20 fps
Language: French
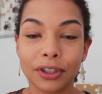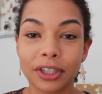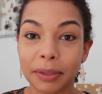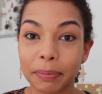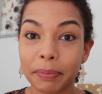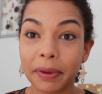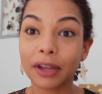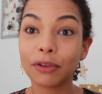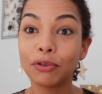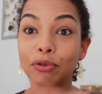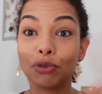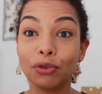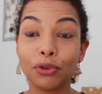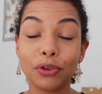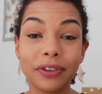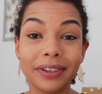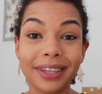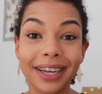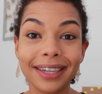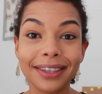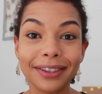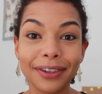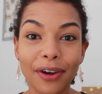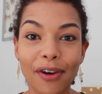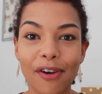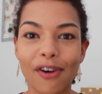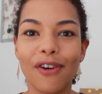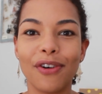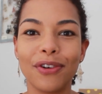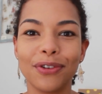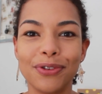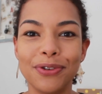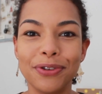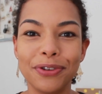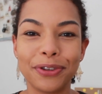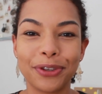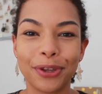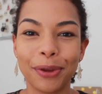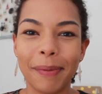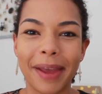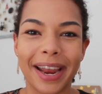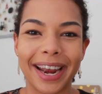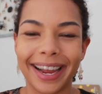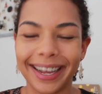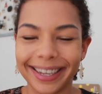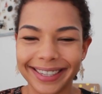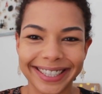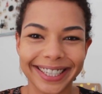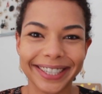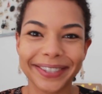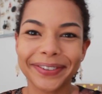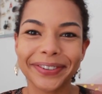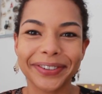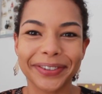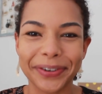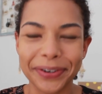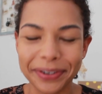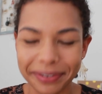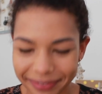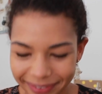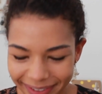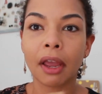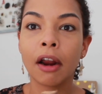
J'ai perdu une teinte en une semaine ah, c'est un truc de ouf.